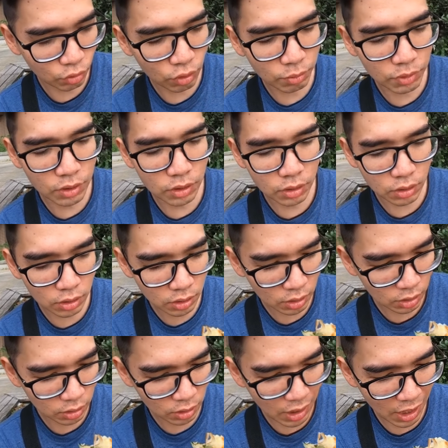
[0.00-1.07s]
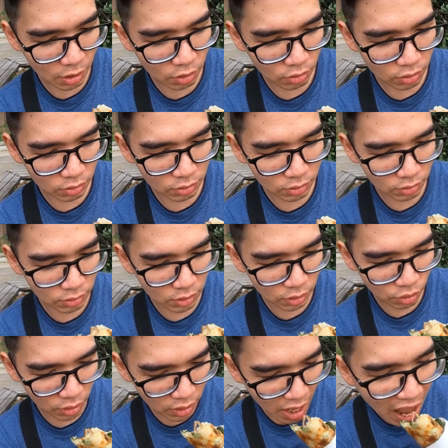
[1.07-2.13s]
我又不是大口，
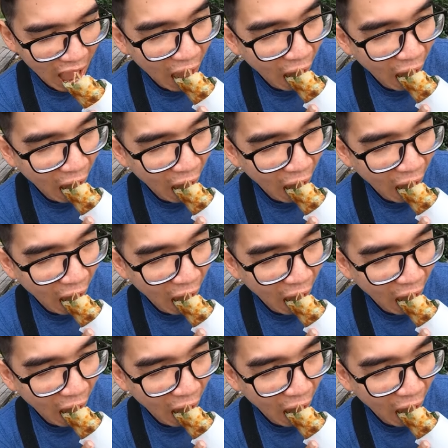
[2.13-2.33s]
算了。